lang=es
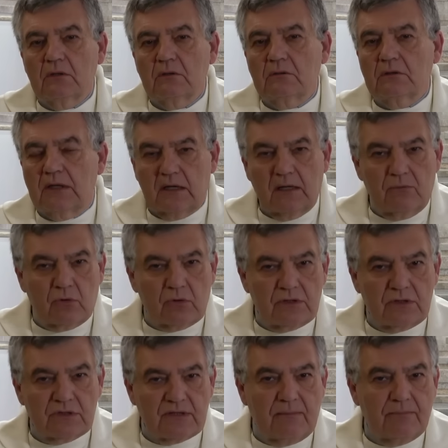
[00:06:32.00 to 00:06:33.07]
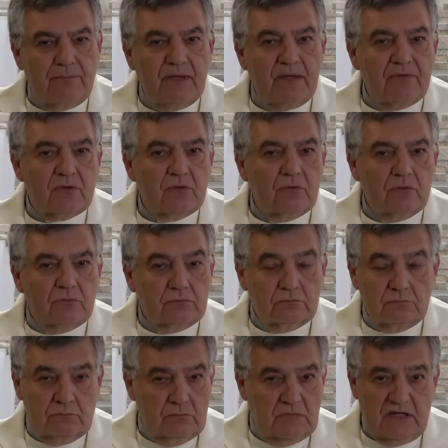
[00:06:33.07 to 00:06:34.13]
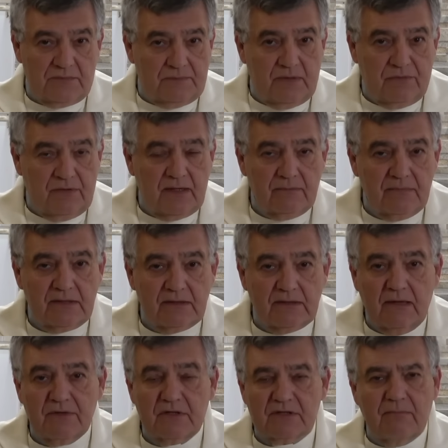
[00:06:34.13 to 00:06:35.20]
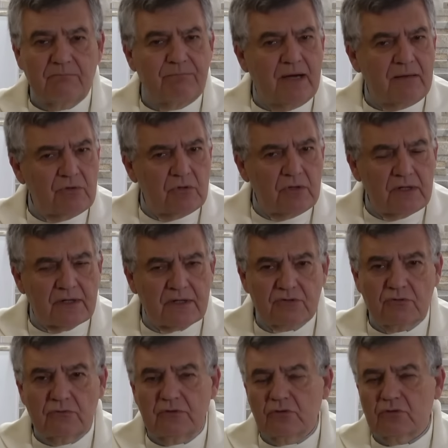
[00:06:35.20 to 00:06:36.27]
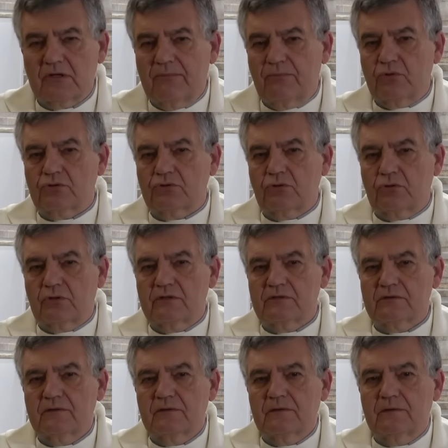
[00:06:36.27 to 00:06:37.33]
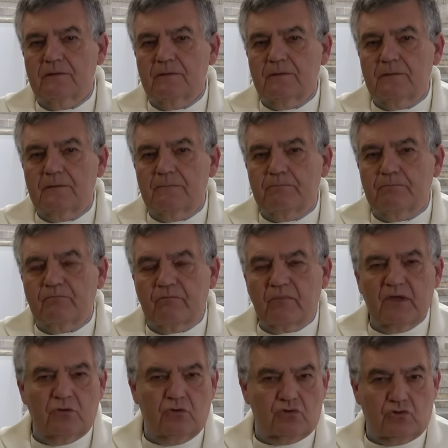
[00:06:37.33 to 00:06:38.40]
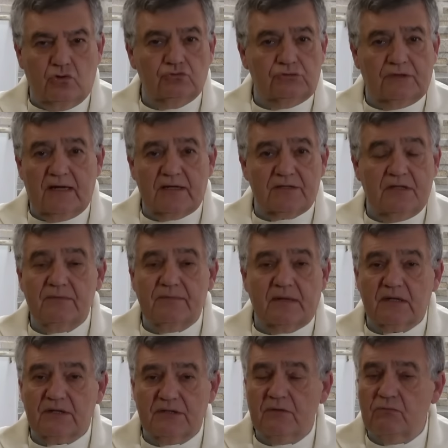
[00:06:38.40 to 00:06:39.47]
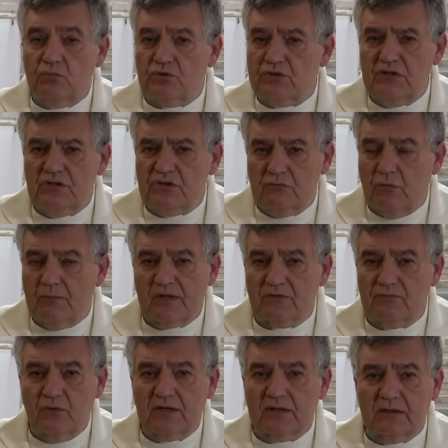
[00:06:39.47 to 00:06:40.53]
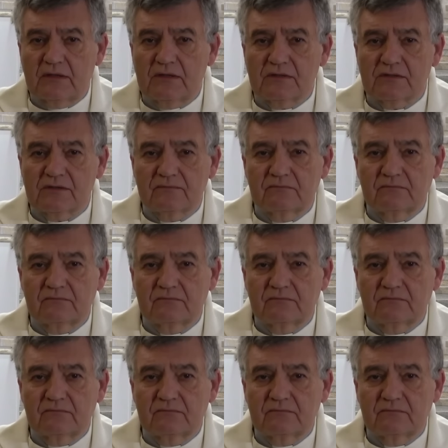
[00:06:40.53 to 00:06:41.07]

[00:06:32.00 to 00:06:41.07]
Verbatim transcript: la labor de San Pedro, especialmente la de San Pablo, el resto de los apóstoles. Los contrastes van a ser muchísimo más fuertes.